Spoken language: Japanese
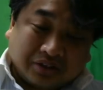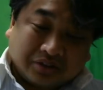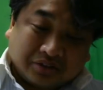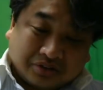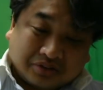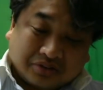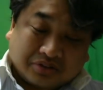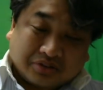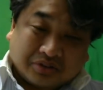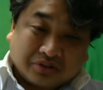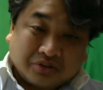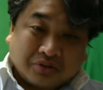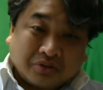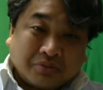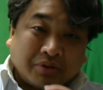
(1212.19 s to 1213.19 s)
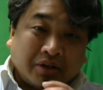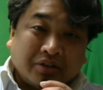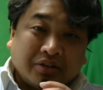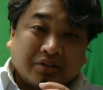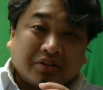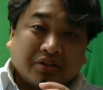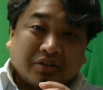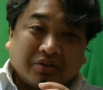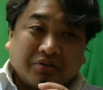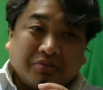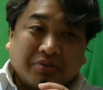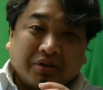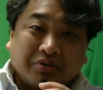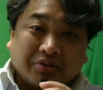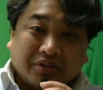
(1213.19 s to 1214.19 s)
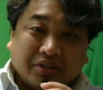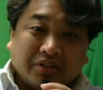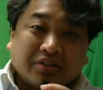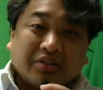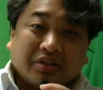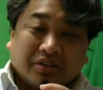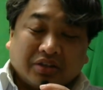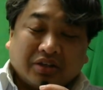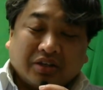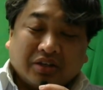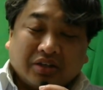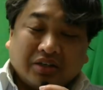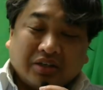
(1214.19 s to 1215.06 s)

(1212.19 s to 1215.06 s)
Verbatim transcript: うん、5万円ですからね、5万5千円ですからね。